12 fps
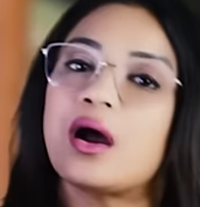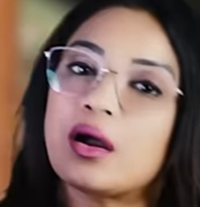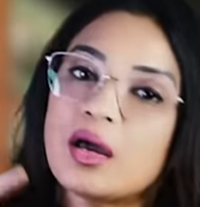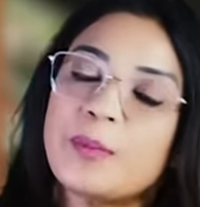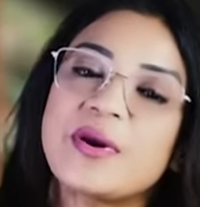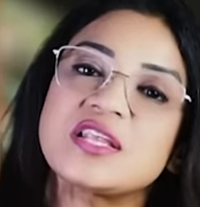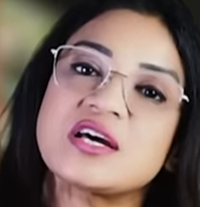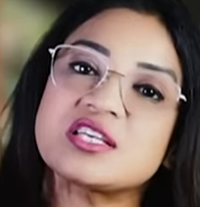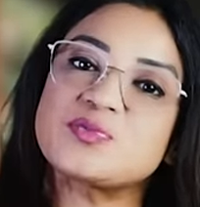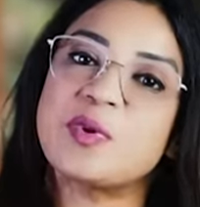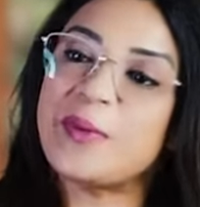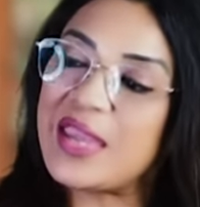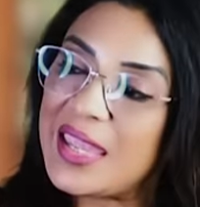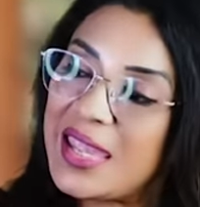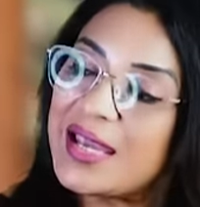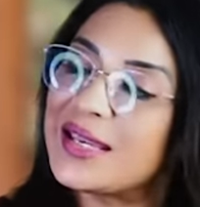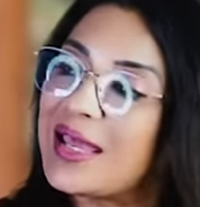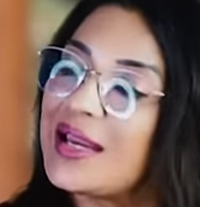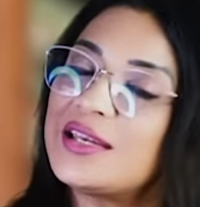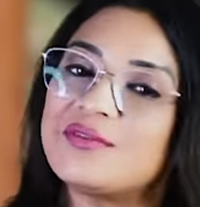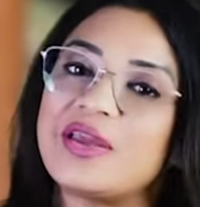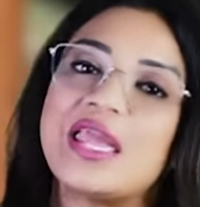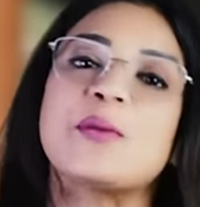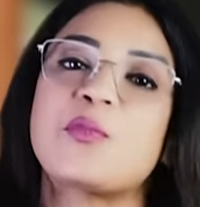अगर हस्बैंड में एक
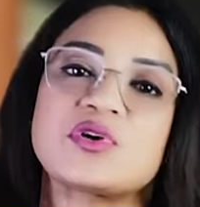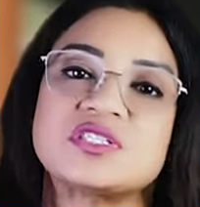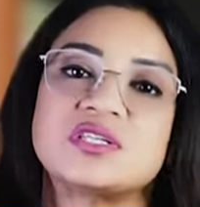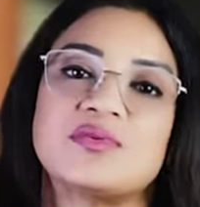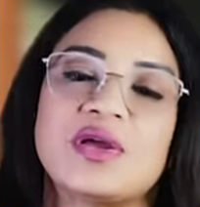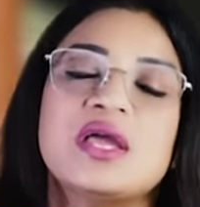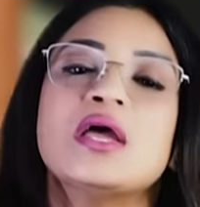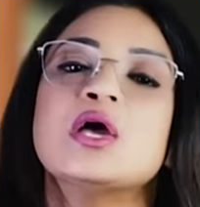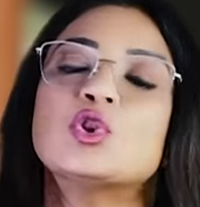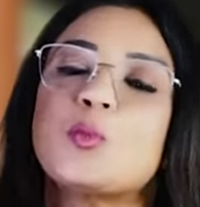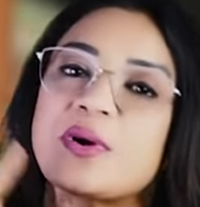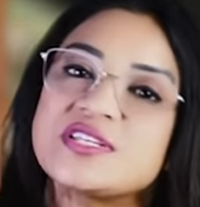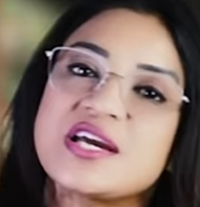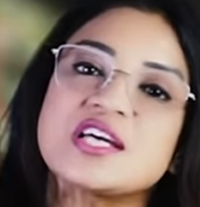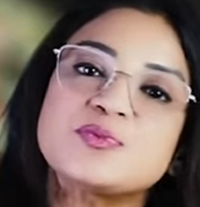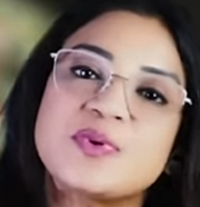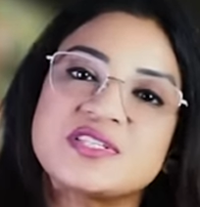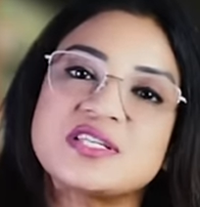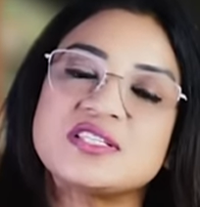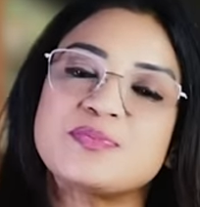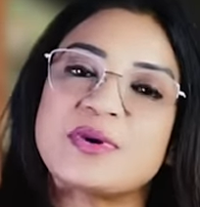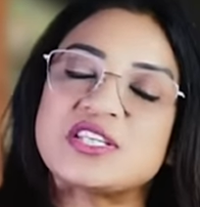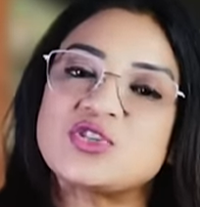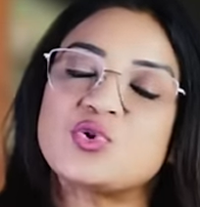नेगेटिव है एक पॉजिटिव है तो पचास परसेंट
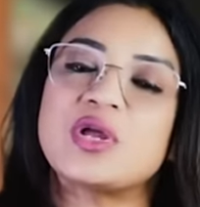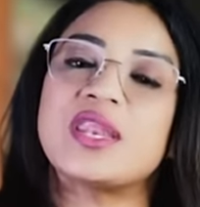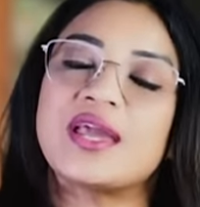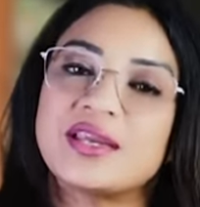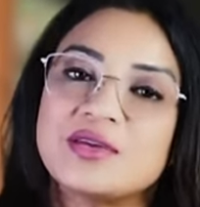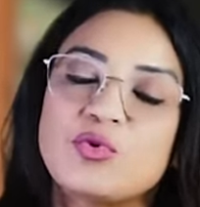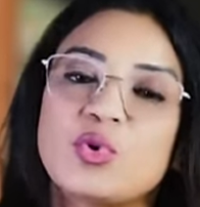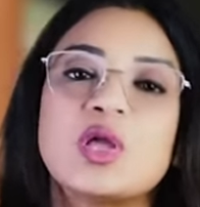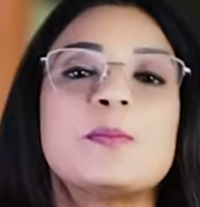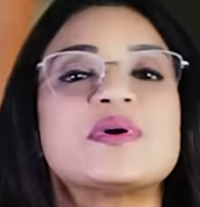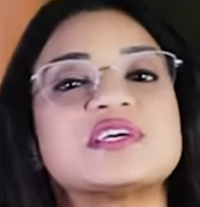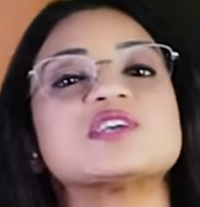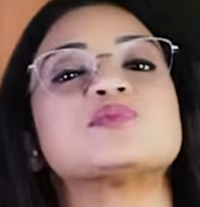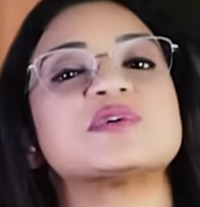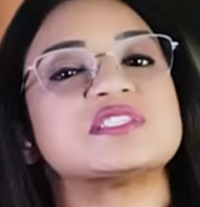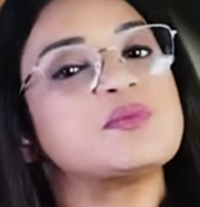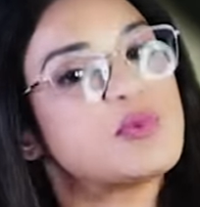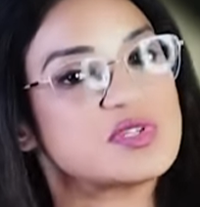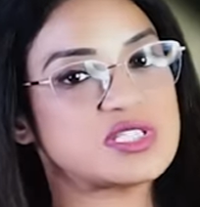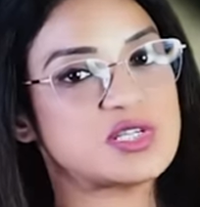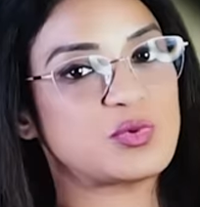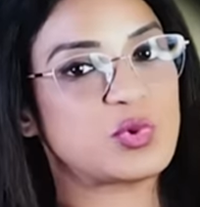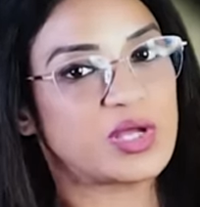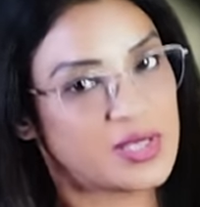बच्चे जो है नेगेटिव होंगे पचास परसेंट
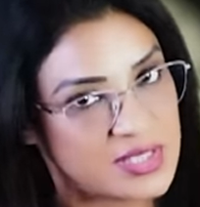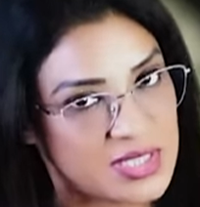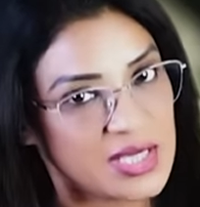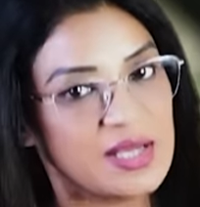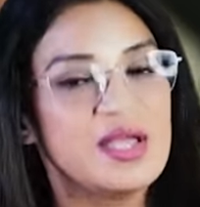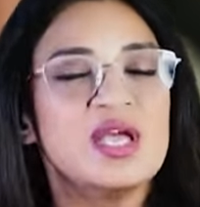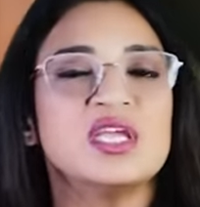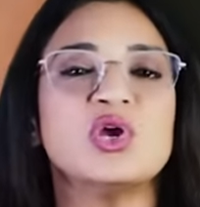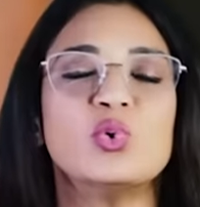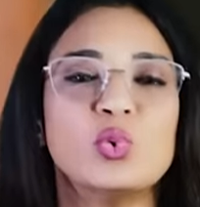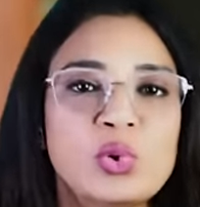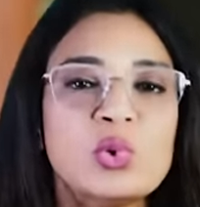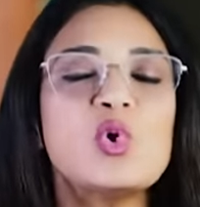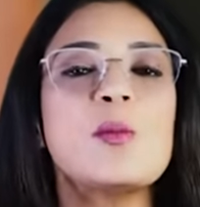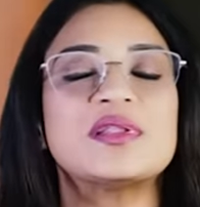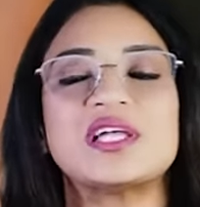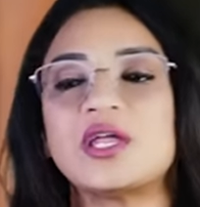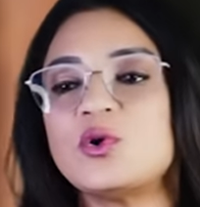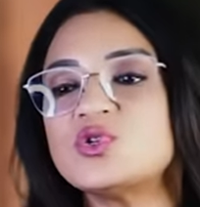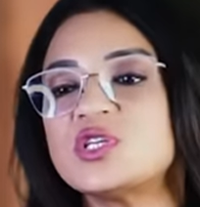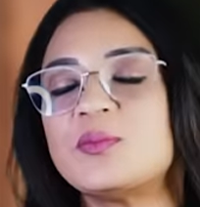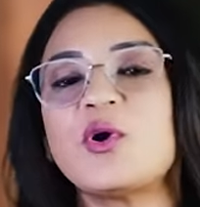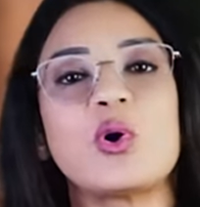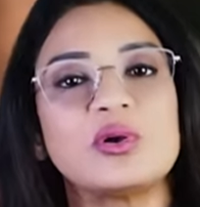पॉजिटिव होंगे ठीक है ये उन लोगों को बता रही हूँ
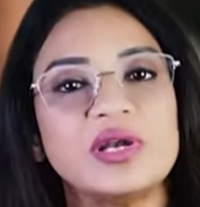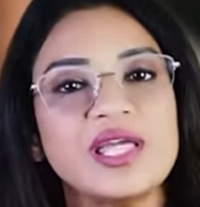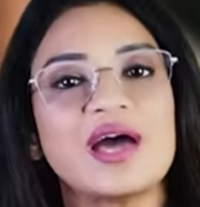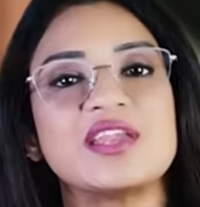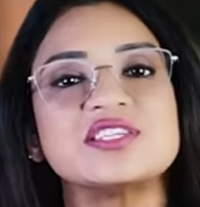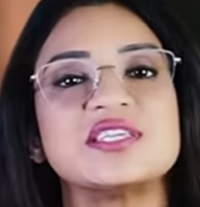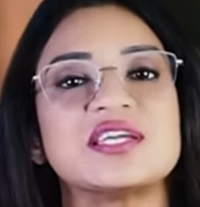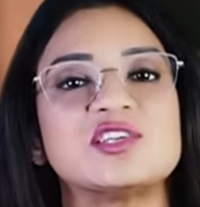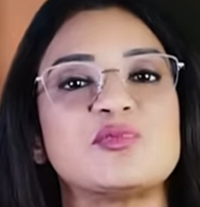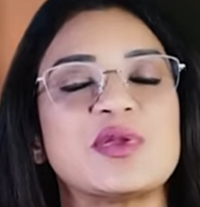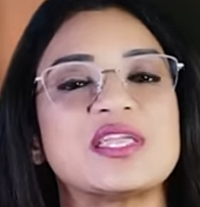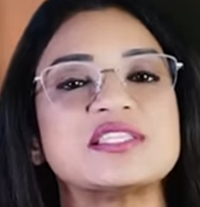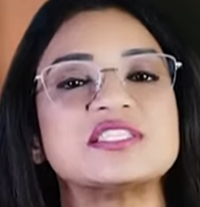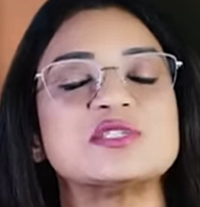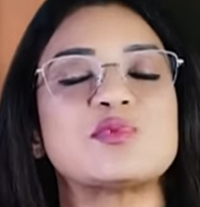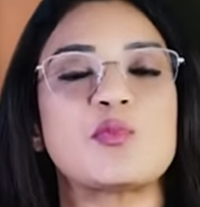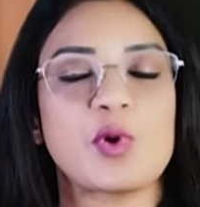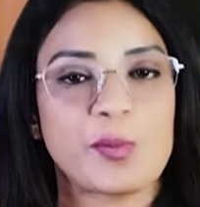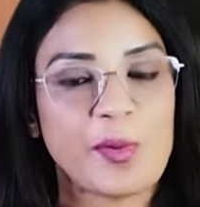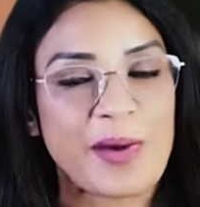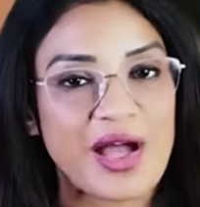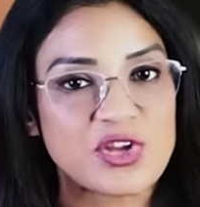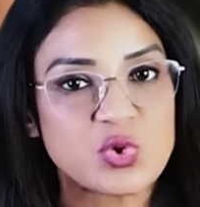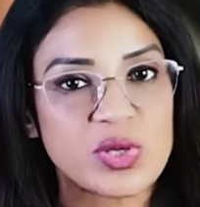जिनमें ऑलरेडी आर एस नेगेटिव प्रेगनेंसीज में प्रॉब्लम
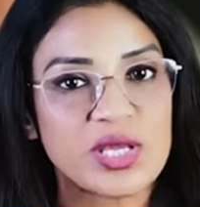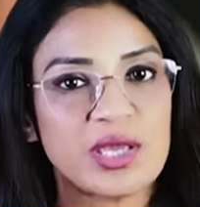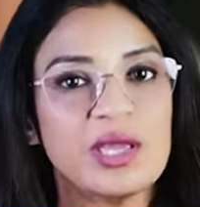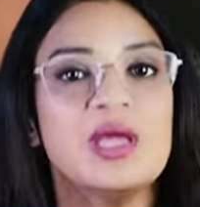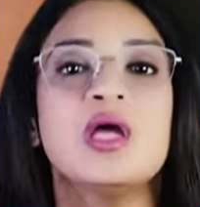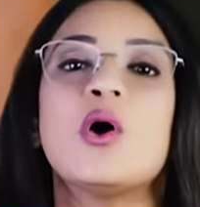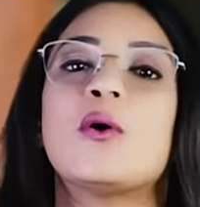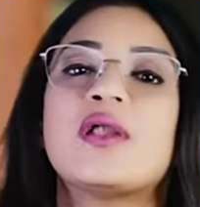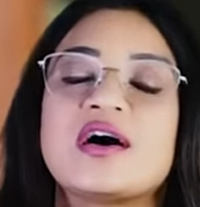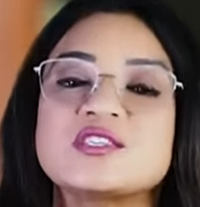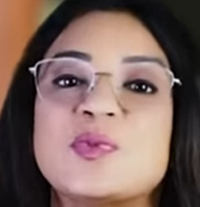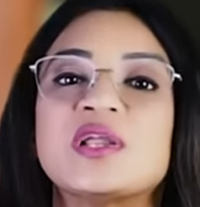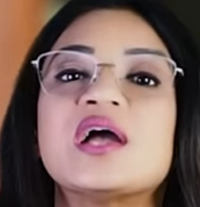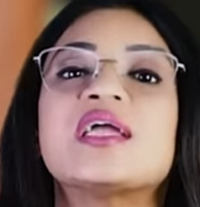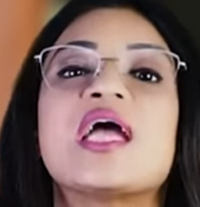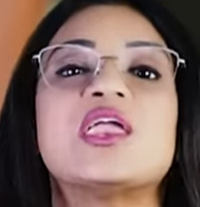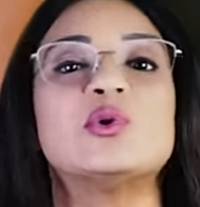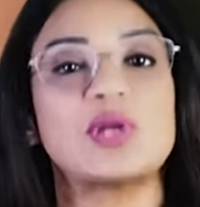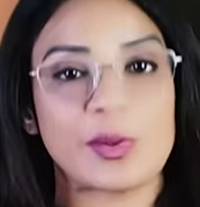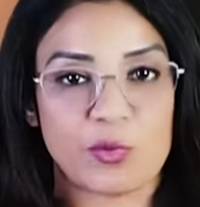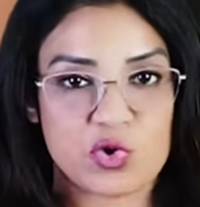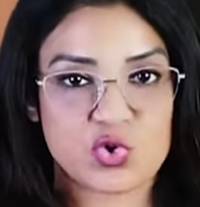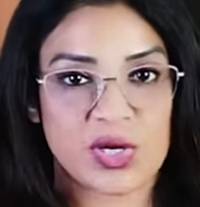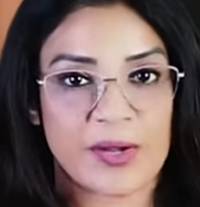आ चुकी है और हस्बैंड का कैरियोटाइप
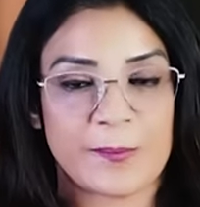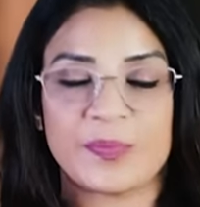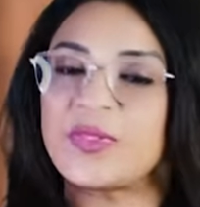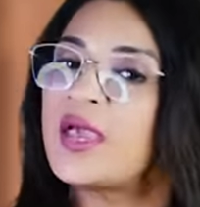हो चुका है